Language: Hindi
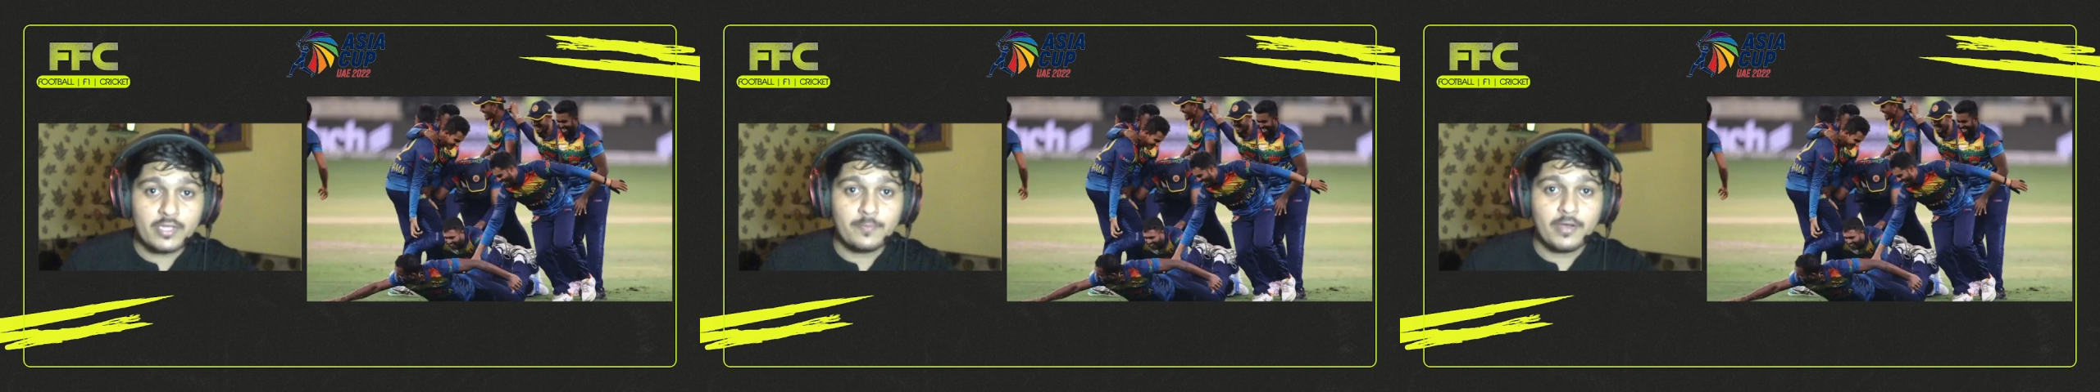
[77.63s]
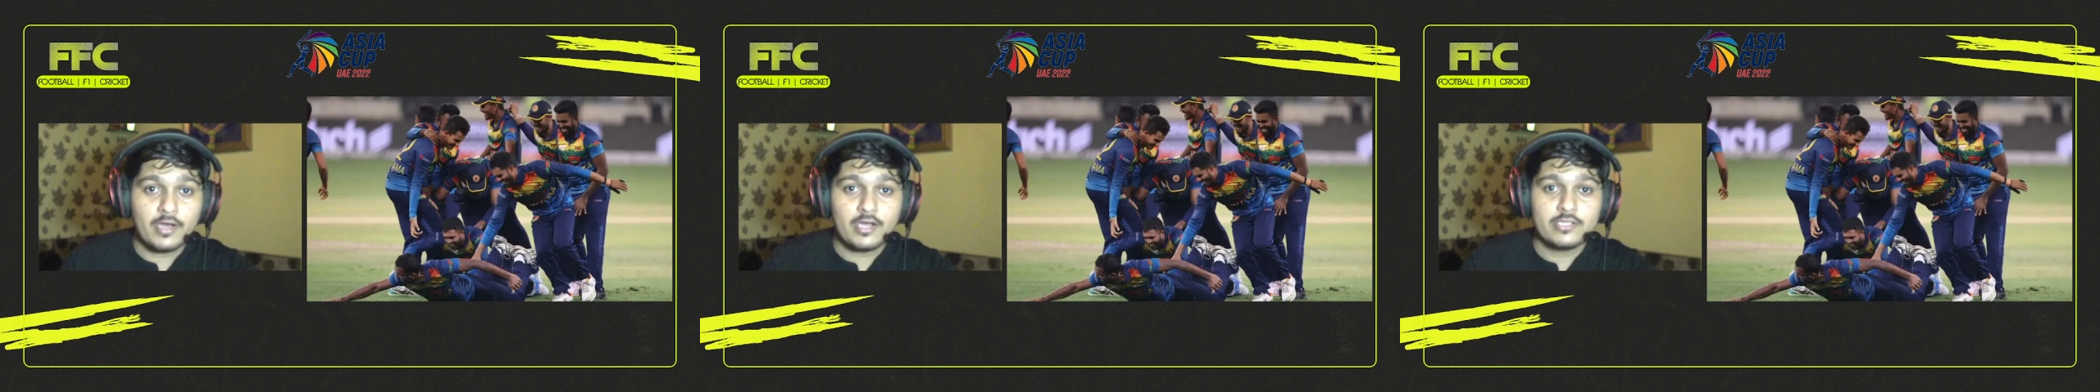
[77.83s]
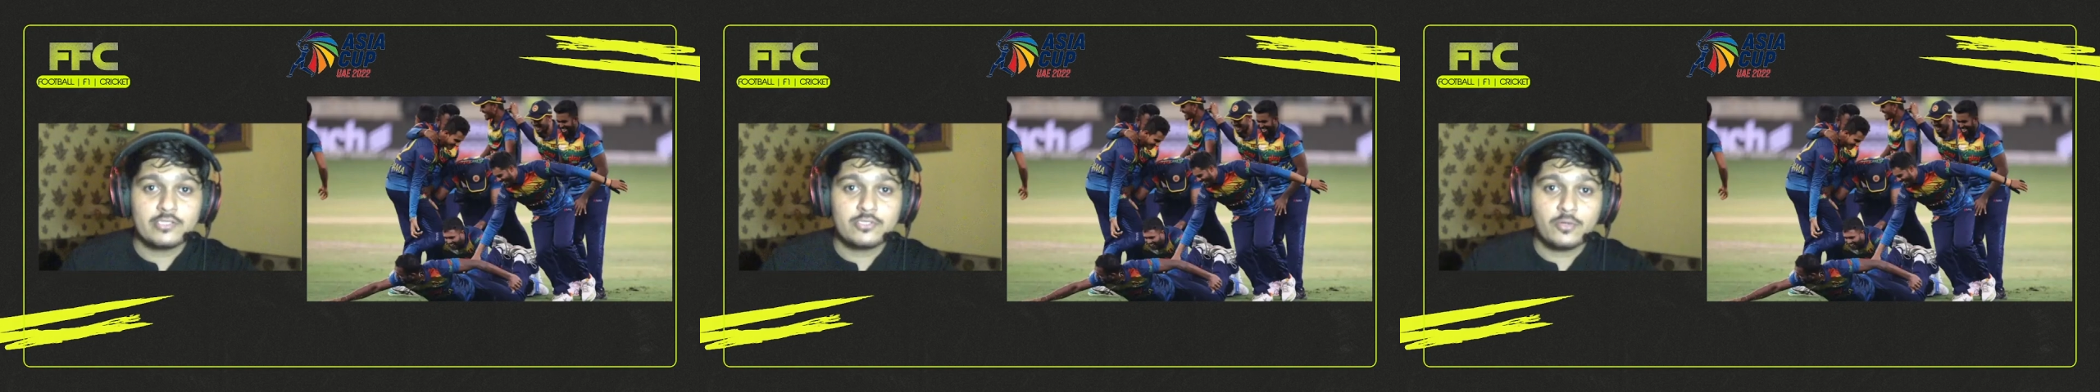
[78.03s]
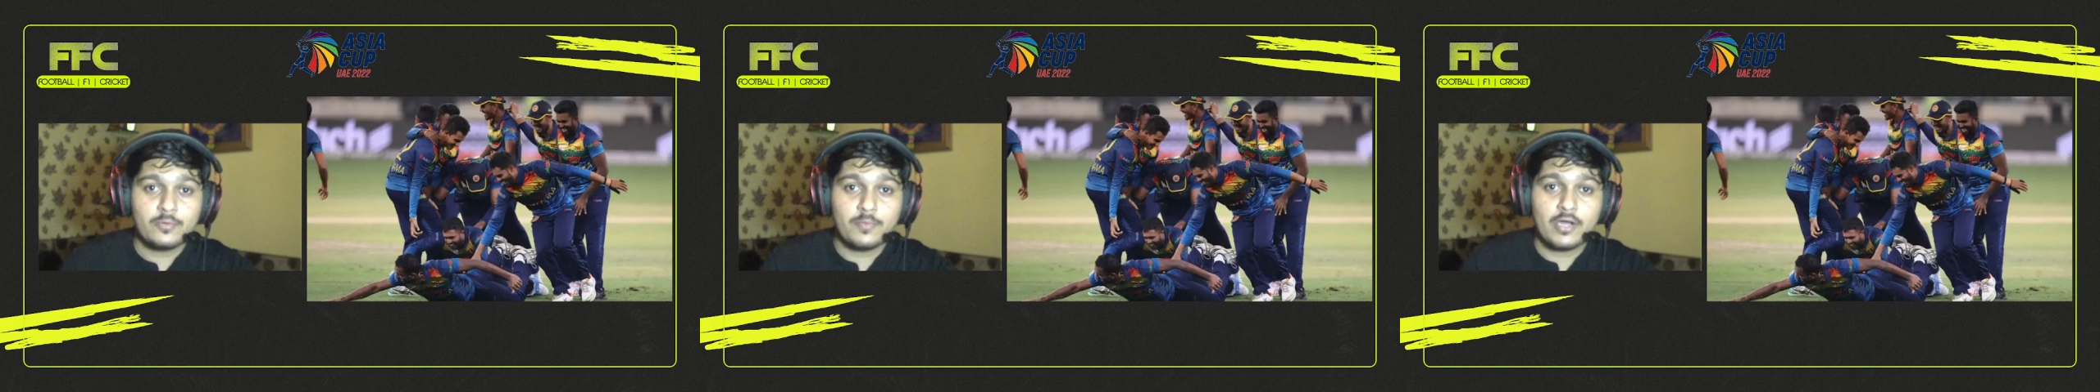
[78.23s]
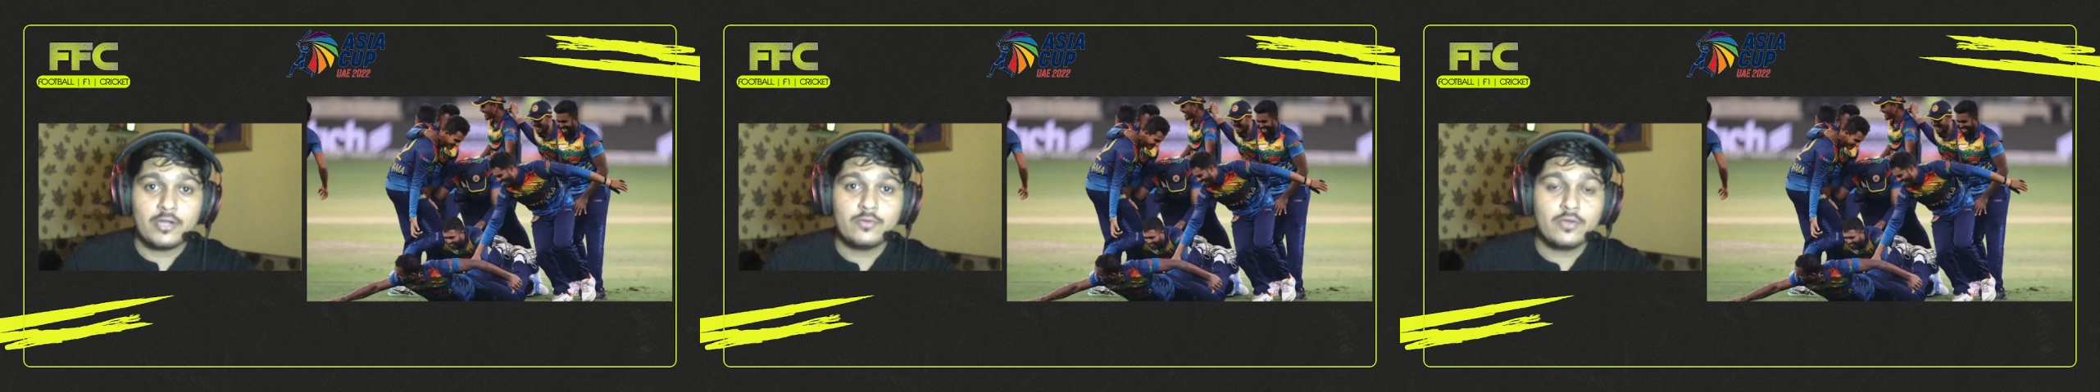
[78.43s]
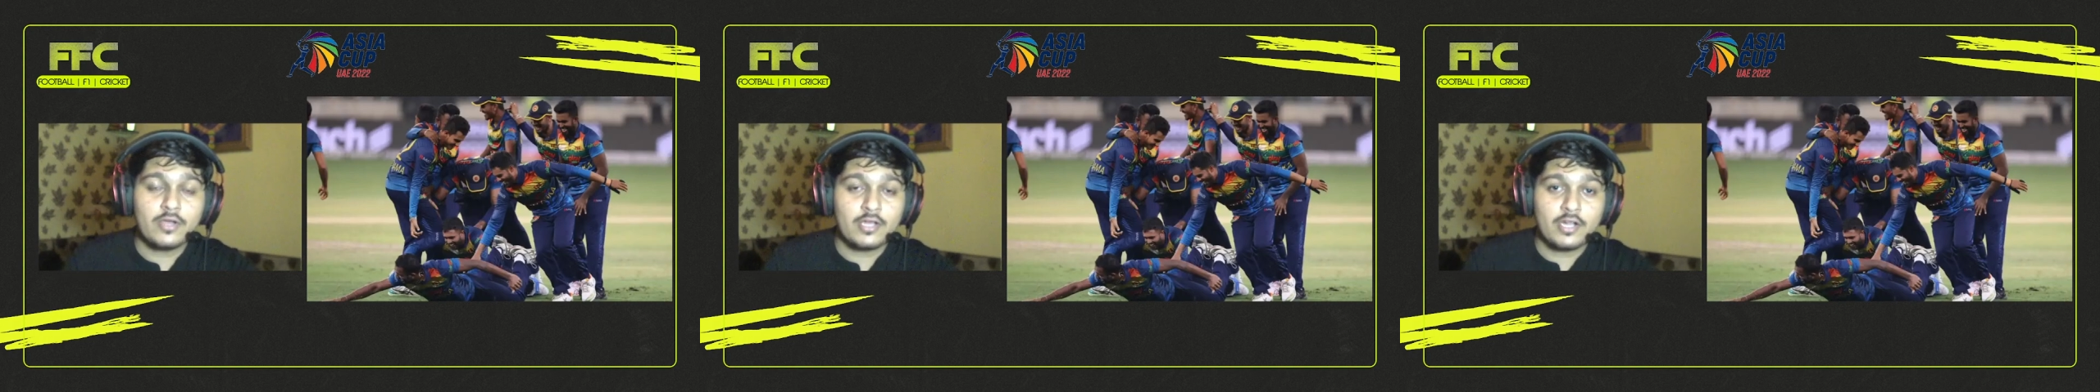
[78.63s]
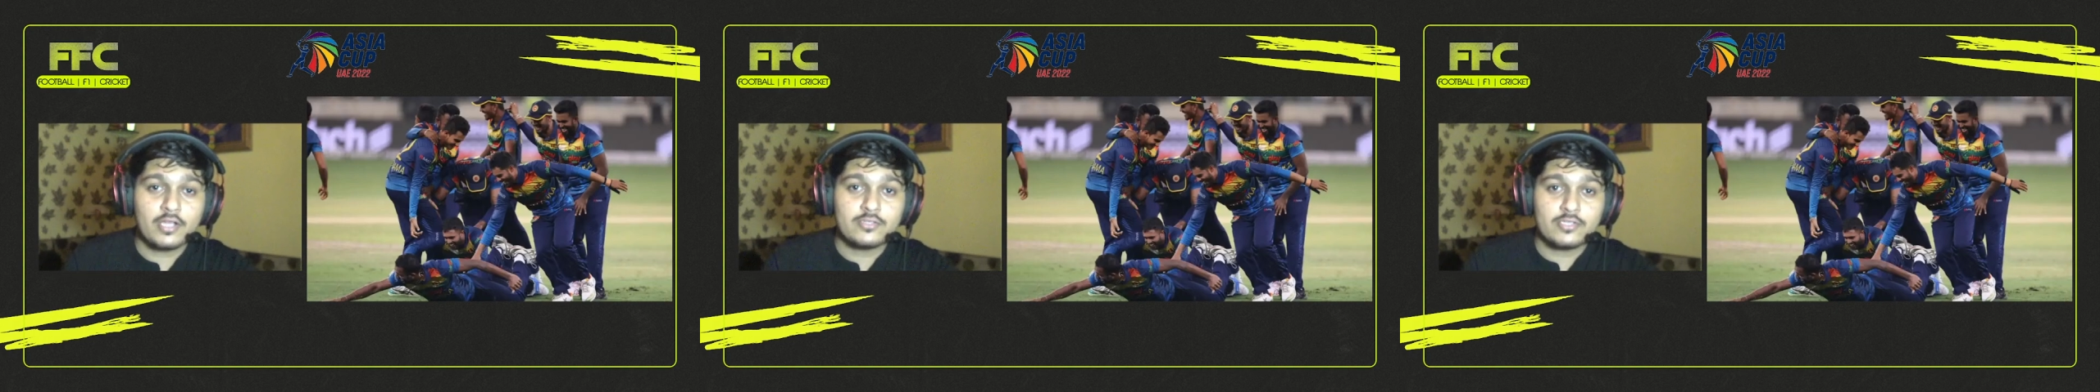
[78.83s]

बाद जो भानुका राज,